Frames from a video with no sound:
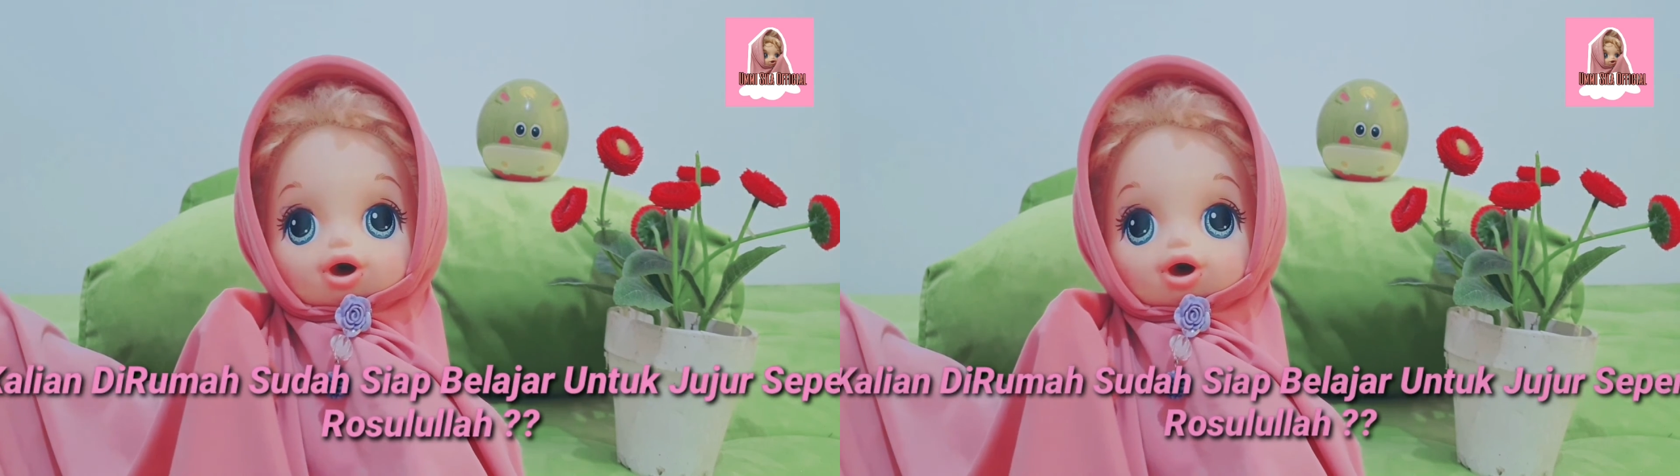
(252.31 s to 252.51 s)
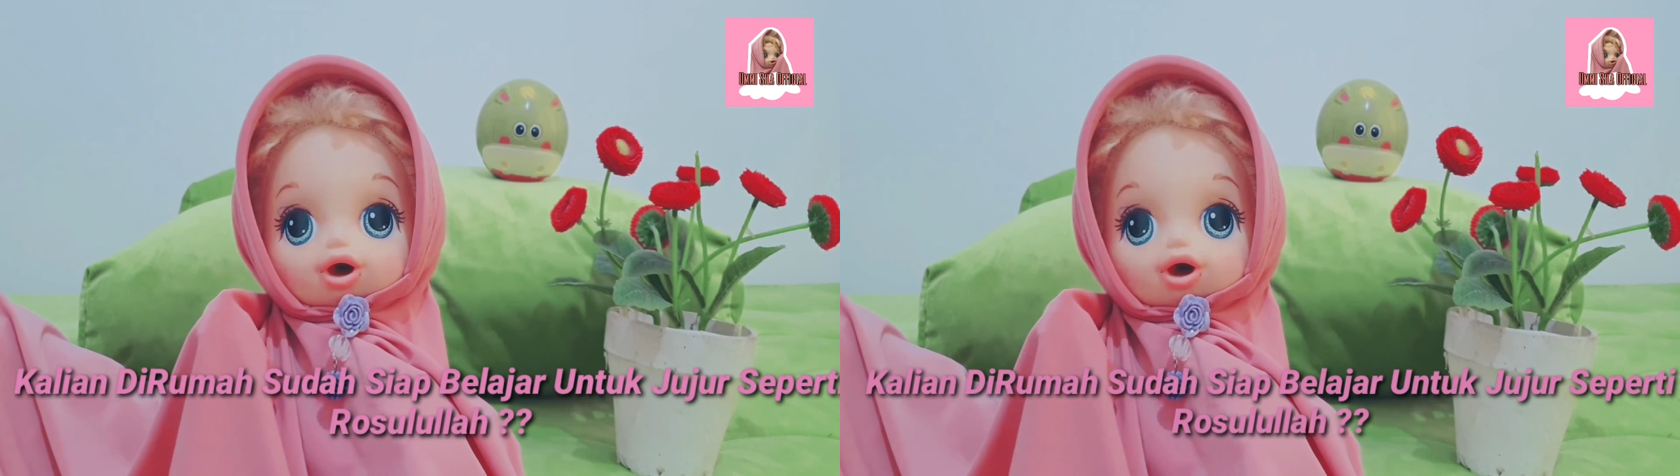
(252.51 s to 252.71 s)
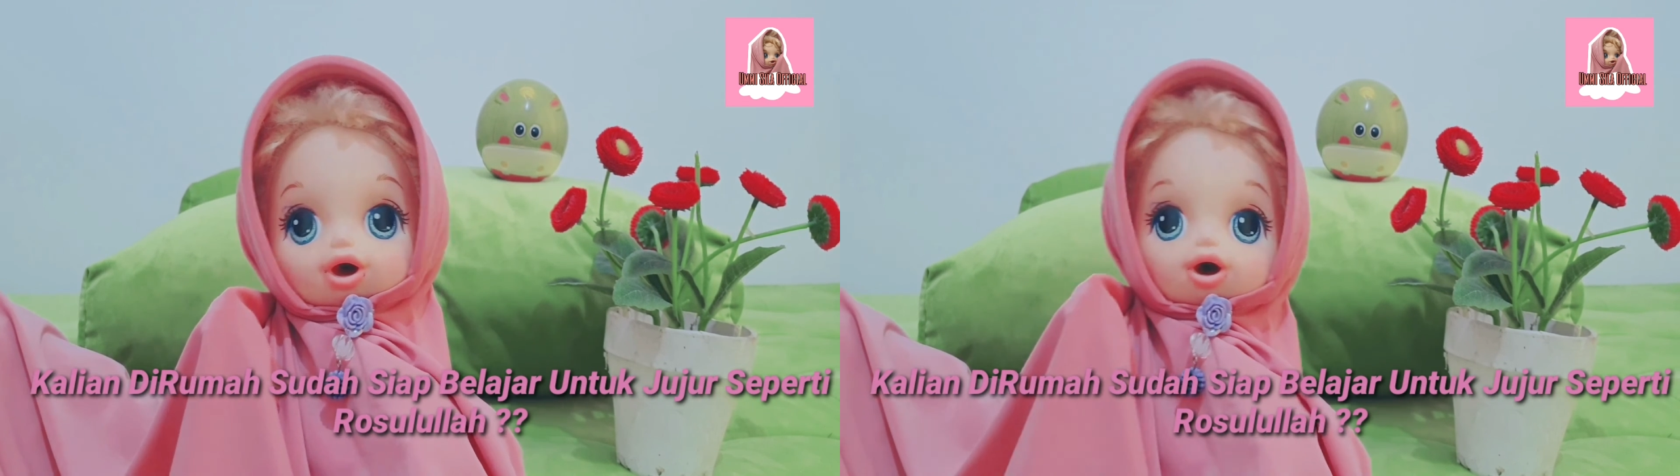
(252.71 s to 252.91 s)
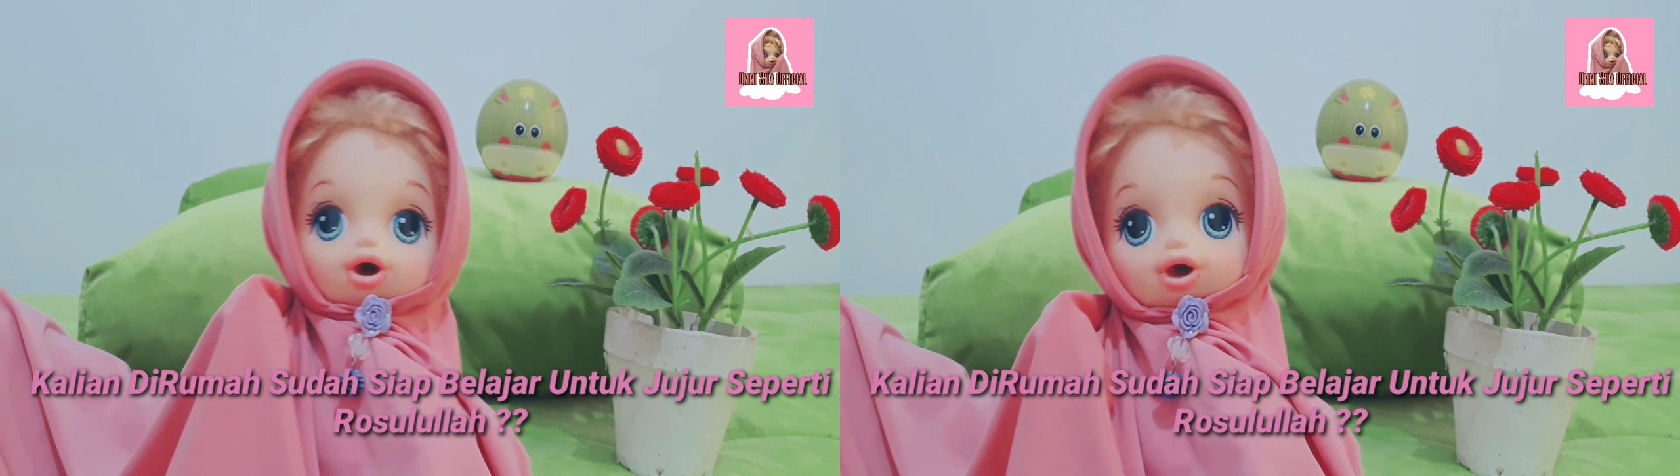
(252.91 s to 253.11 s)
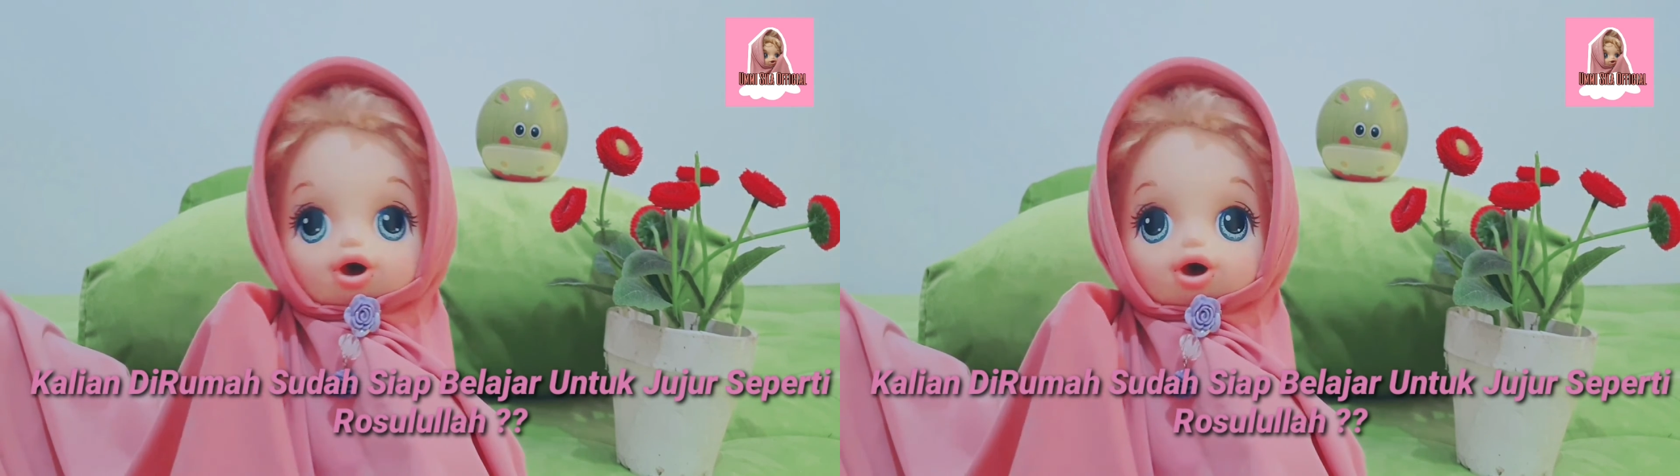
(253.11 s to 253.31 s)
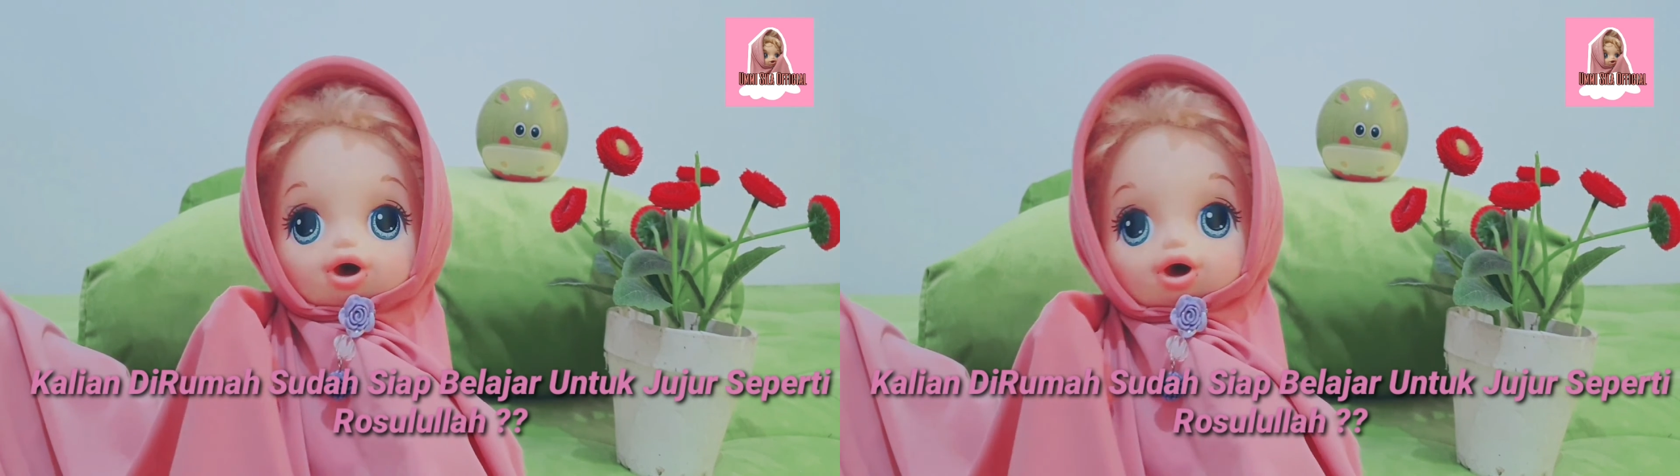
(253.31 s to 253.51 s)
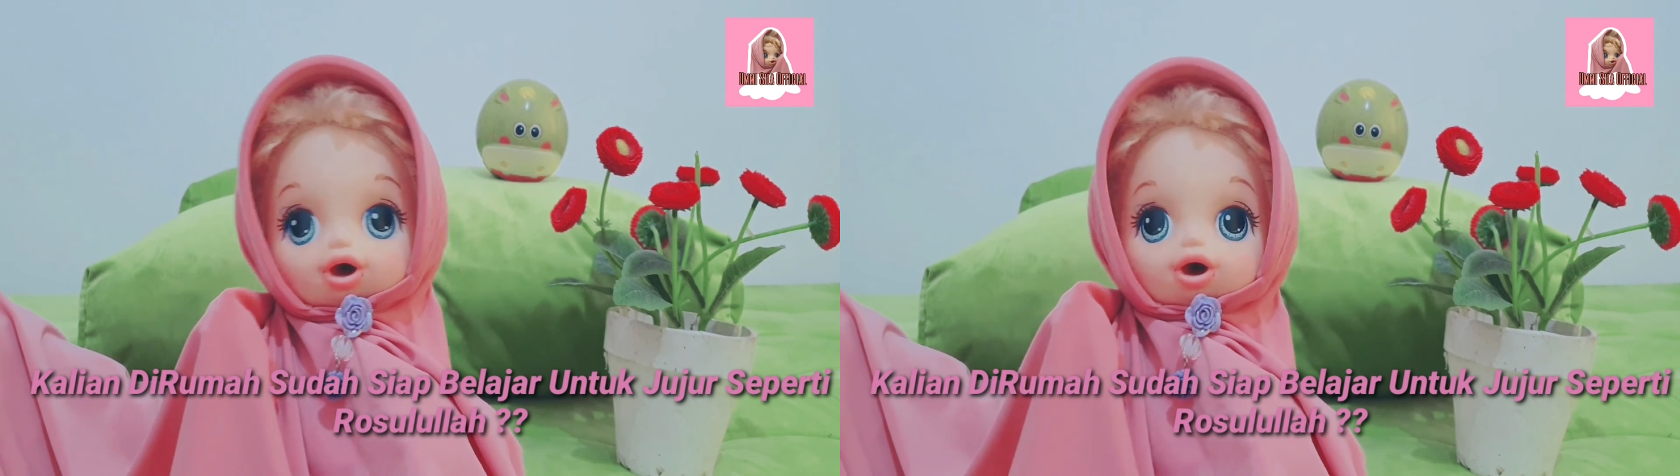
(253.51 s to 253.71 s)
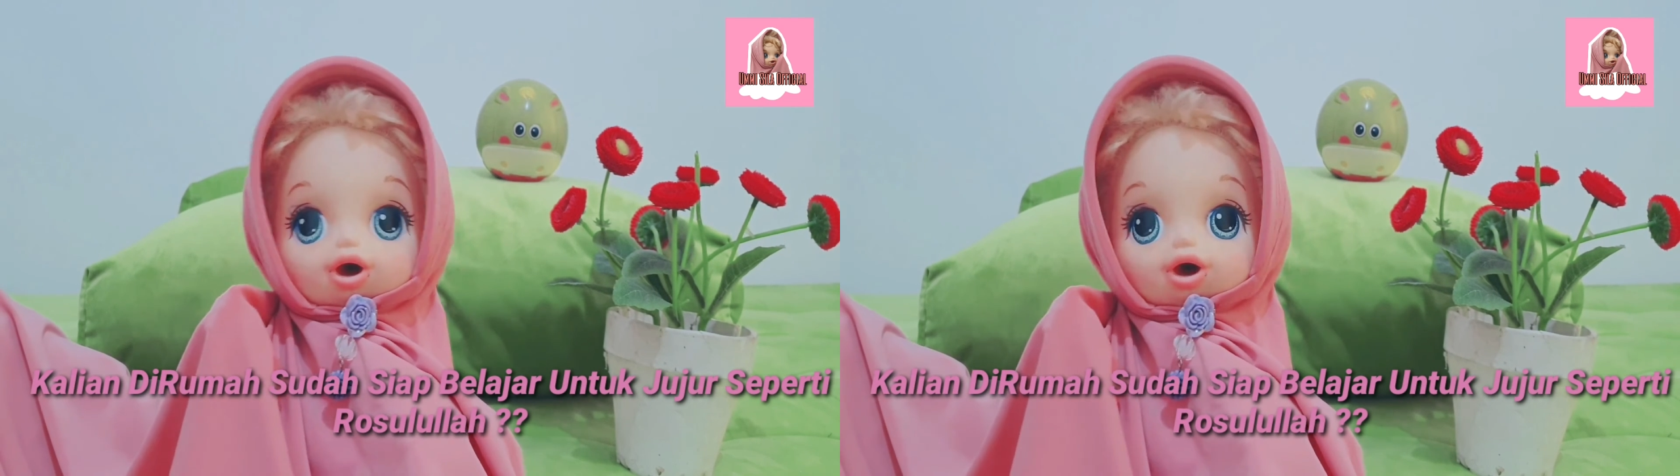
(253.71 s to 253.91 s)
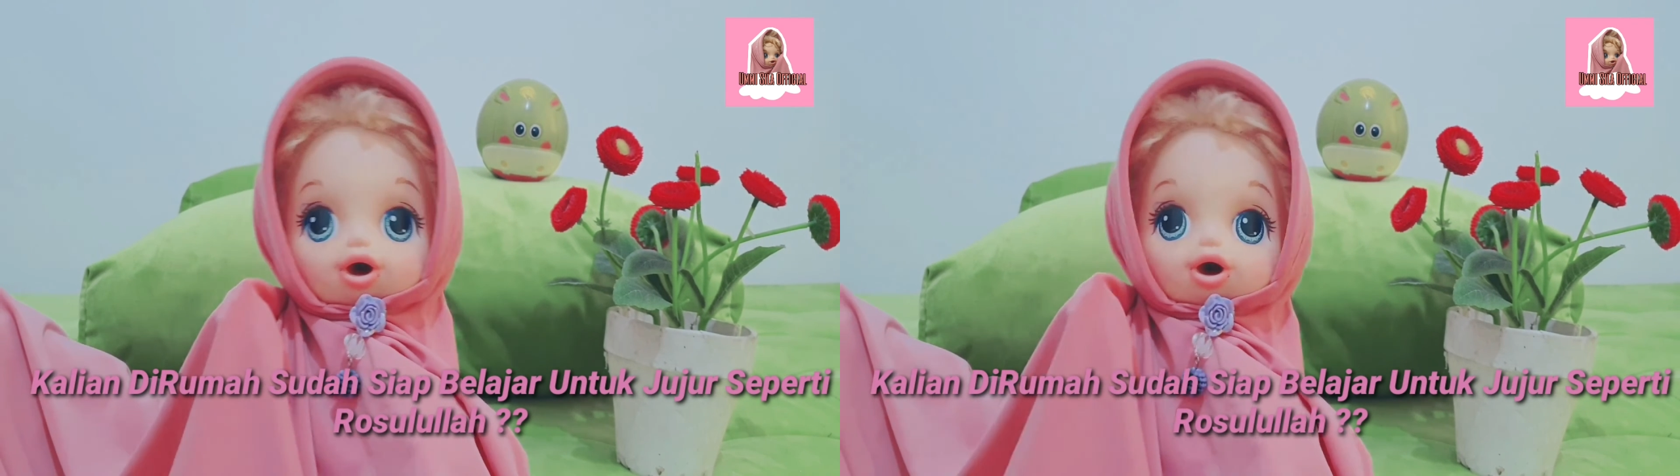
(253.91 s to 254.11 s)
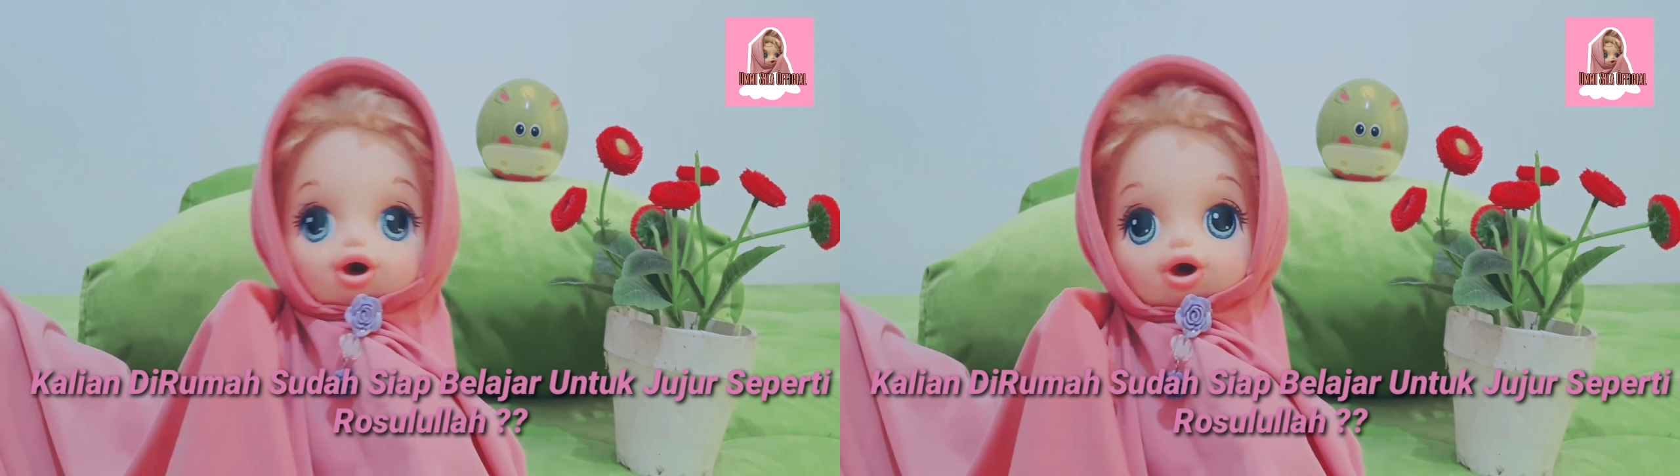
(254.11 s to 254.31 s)
Kalian di rumah sudah
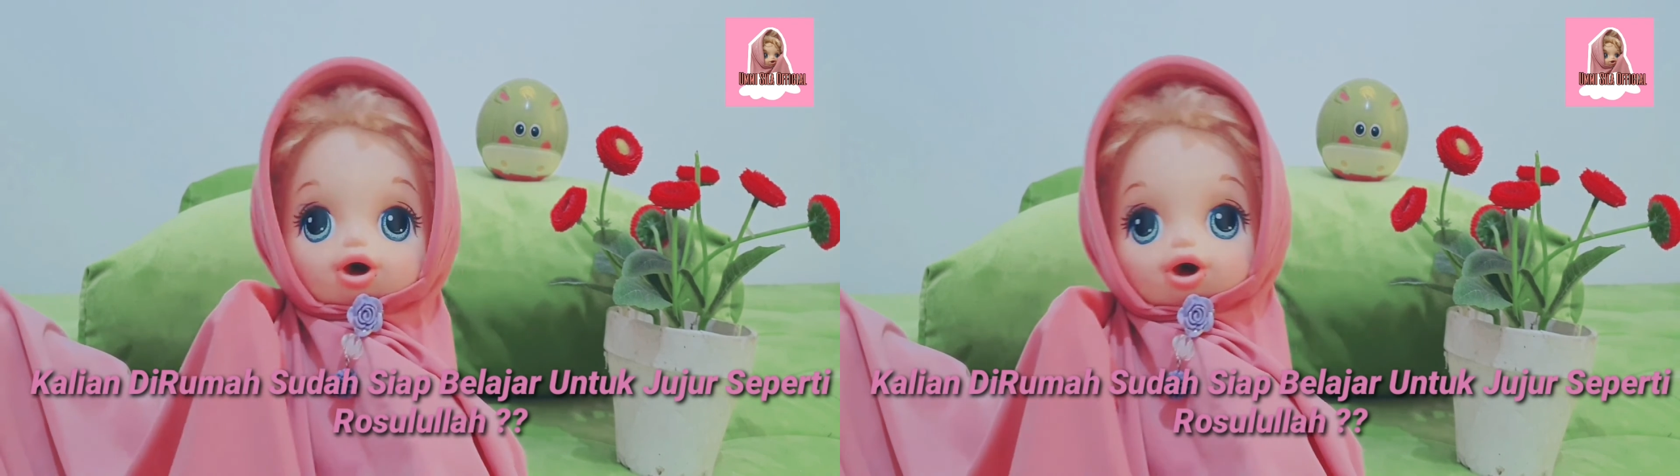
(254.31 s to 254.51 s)
siap belajar